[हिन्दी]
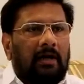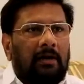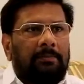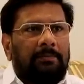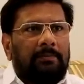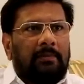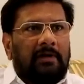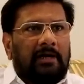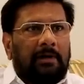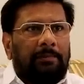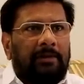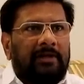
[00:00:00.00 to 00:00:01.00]
अब
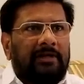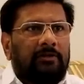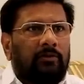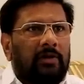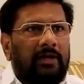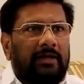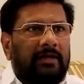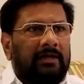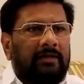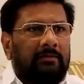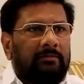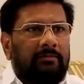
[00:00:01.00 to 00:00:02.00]
कपड़े की दुकानें
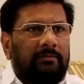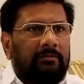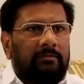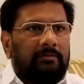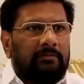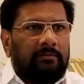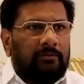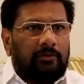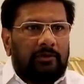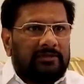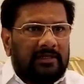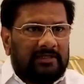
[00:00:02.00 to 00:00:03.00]

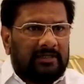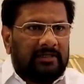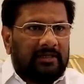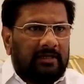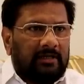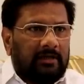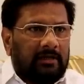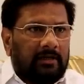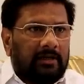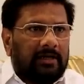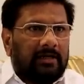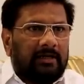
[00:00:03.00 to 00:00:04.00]
खोल सकते थे
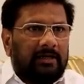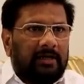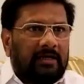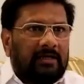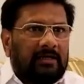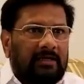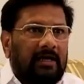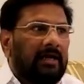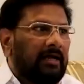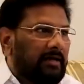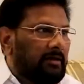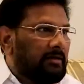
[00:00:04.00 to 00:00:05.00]
लेकिन एक डर
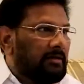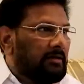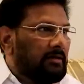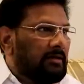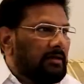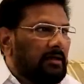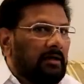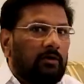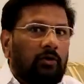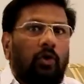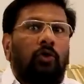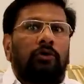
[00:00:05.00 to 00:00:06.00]
है
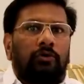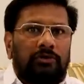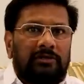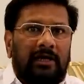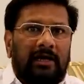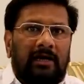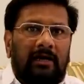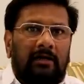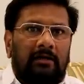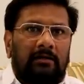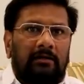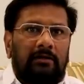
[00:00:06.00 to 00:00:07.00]
क्राउड हो जाएगा
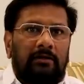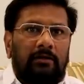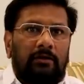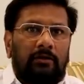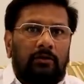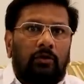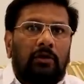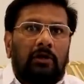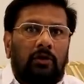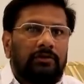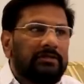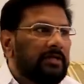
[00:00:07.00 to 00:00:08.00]
लोग
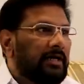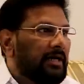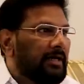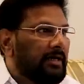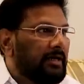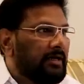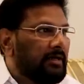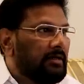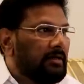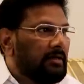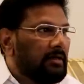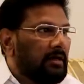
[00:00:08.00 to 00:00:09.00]
घरों से निकलेंगे
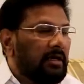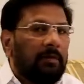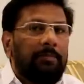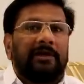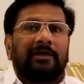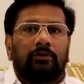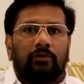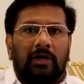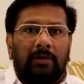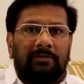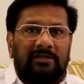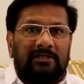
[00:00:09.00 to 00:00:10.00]
कपड़े की
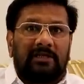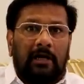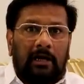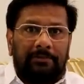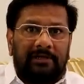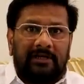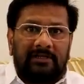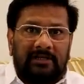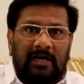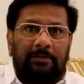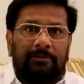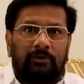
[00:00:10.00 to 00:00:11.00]
दुकान में जैसा अब देखिए
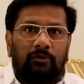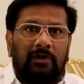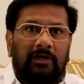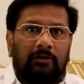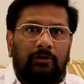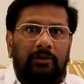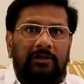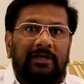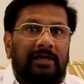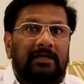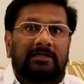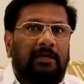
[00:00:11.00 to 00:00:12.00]
शराब की दुकान खुलती
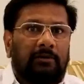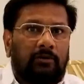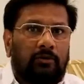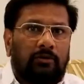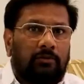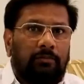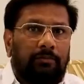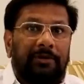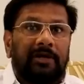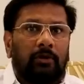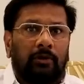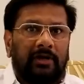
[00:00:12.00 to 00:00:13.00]
कैसा हम्म।
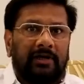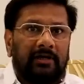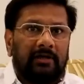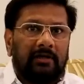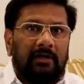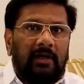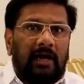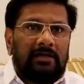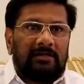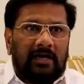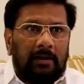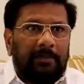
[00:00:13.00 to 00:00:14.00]
भीड़ हो गई
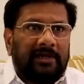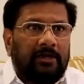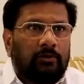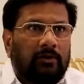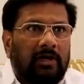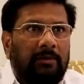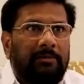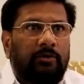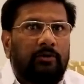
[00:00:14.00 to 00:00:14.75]
ऐसा अच्छा, कपड़े की दुकान भी